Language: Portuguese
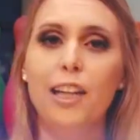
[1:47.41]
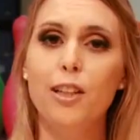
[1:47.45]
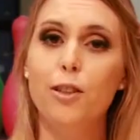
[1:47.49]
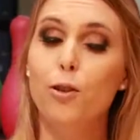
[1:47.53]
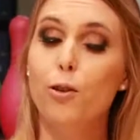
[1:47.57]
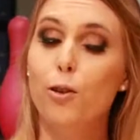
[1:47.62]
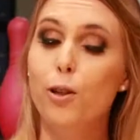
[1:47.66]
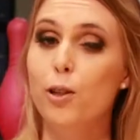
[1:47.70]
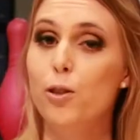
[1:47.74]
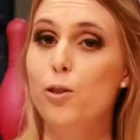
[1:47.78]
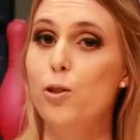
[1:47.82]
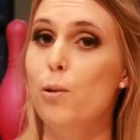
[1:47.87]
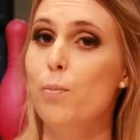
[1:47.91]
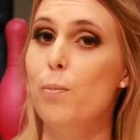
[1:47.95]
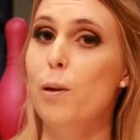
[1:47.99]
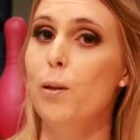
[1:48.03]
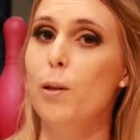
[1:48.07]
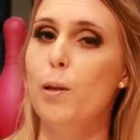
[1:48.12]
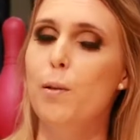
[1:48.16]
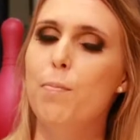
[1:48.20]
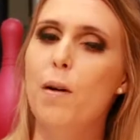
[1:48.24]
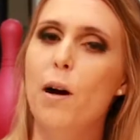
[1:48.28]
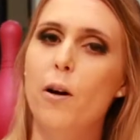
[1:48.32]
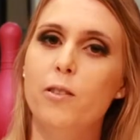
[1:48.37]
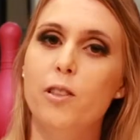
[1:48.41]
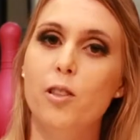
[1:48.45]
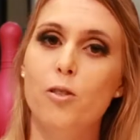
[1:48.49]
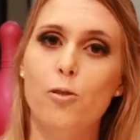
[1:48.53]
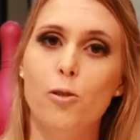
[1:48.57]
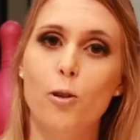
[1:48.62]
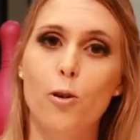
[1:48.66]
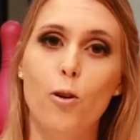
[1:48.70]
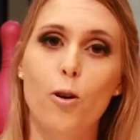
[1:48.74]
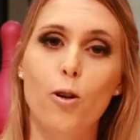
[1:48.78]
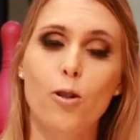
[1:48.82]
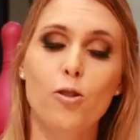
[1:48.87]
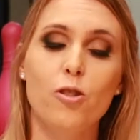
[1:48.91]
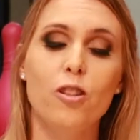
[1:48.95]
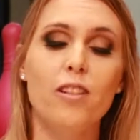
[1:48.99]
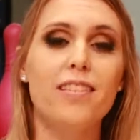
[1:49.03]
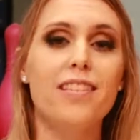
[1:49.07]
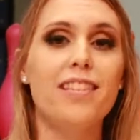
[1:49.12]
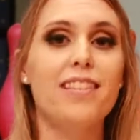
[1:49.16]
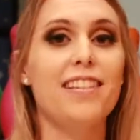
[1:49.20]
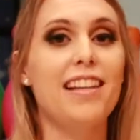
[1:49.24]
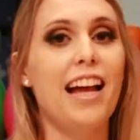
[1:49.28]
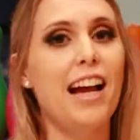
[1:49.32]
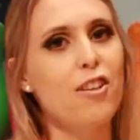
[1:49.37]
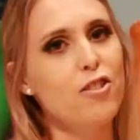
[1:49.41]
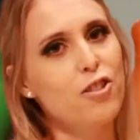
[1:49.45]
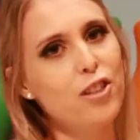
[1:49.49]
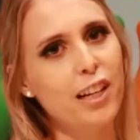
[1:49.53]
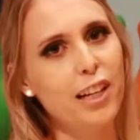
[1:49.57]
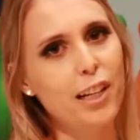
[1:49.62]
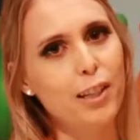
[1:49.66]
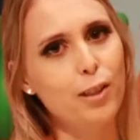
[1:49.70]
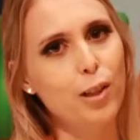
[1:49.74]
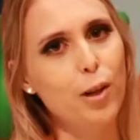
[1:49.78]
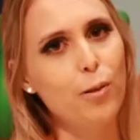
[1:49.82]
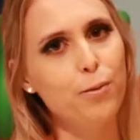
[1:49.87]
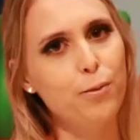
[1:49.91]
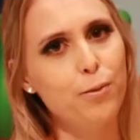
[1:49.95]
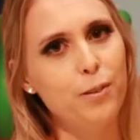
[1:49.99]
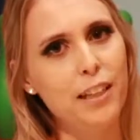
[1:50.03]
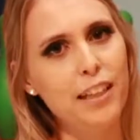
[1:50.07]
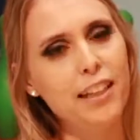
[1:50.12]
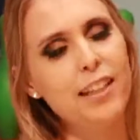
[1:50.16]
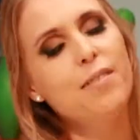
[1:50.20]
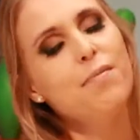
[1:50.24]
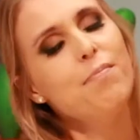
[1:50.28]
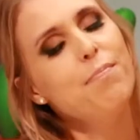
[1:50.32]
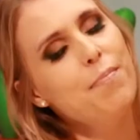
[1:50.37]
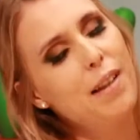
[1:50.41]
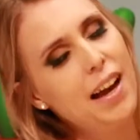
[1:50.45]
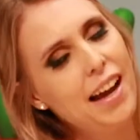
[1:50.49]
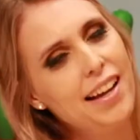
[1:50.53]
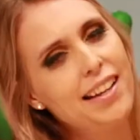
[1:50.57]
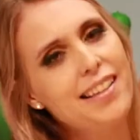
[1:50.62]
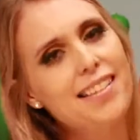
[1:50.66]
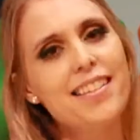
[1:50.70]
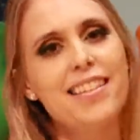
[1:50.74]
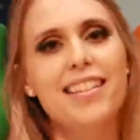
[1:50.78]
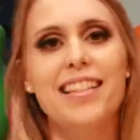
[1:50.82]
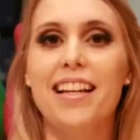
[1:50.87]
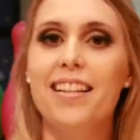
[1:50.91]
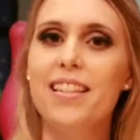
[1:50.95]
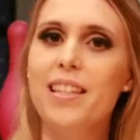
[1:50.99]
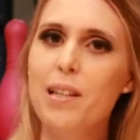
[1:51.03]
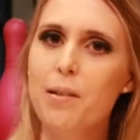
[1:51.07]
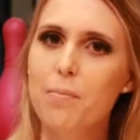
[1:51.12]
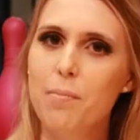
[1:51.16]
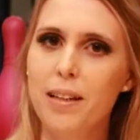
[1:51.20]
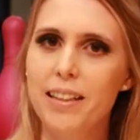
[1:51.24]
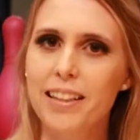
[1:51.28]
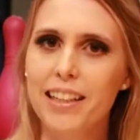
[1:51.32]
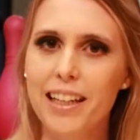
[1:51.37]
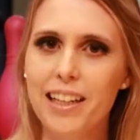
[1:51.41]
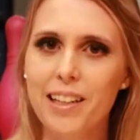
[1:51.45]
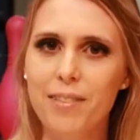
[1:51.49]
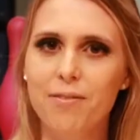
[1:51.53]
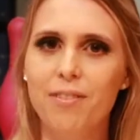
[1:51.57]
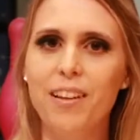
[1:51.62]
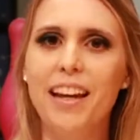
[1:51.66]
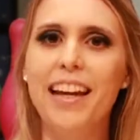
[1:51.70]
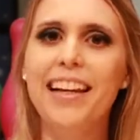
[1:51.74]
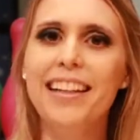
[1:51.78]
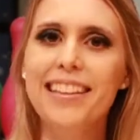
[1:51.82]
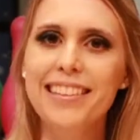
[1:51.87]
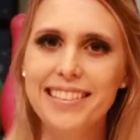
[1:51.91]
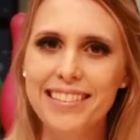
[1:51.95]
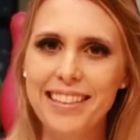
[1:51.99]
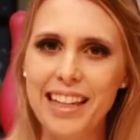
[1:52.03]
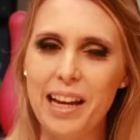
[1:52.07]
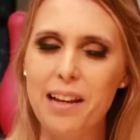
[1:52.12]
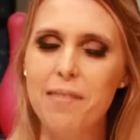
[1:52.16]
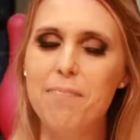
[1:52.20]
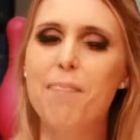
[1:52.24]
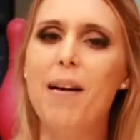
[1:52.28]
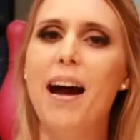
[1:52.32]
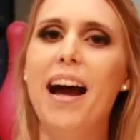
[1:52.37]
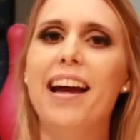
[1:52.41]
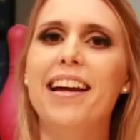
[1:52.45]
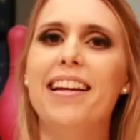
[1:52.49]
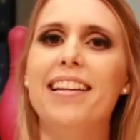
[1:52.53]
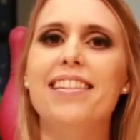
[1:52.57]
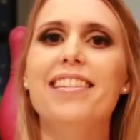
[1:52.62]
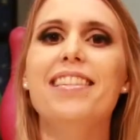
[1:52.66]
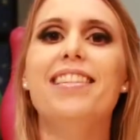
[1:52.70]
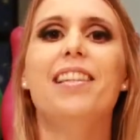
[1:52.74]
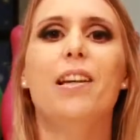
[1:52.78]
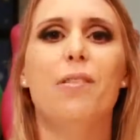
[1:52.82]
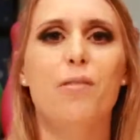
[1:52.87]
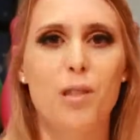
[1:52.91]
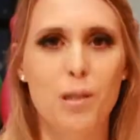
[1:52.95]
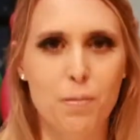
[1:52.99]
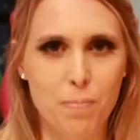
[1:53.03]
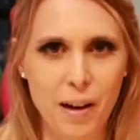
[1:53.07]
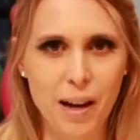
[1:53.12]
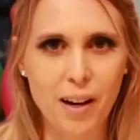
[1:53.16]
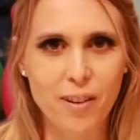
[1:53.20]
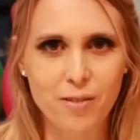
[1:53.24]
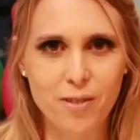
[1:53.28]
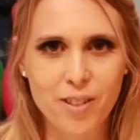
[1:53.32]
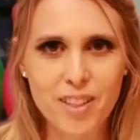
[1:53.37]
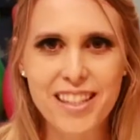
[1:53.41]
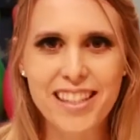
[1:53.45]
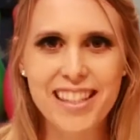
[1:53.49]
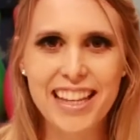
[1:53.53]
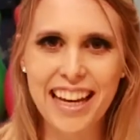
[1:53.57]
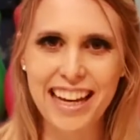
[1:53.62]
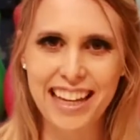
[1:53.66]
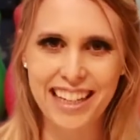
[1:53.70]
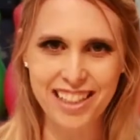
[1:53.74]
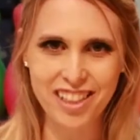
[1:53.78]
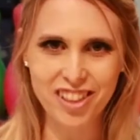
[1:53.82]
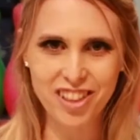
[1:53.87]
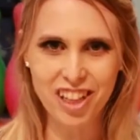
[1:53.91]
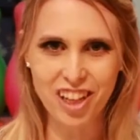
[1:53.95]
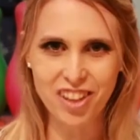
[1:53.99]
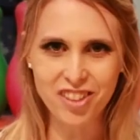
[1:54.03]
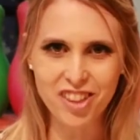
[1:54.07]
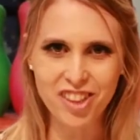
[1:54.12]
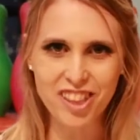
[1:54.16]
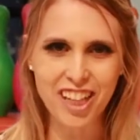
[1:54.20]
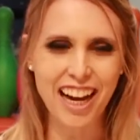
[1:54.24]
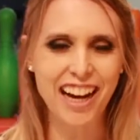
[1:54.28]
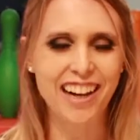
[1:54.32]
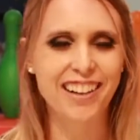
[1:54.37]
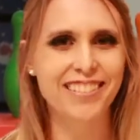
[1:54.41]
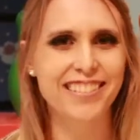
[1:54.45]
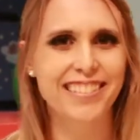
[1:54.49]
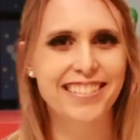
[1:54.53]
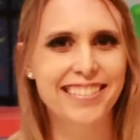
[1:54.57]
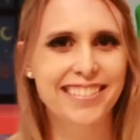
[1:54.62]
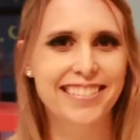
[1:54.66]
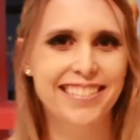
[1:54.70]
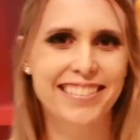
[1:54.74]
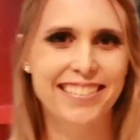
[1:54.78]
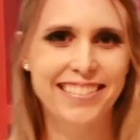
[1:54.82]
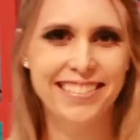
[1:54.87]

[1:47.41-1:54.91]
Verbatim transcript: E o Curitibano em Pauta de hoje está chegando ao fim, mas na semana que vem tem mais. Eu espero você. Tchau, tchau.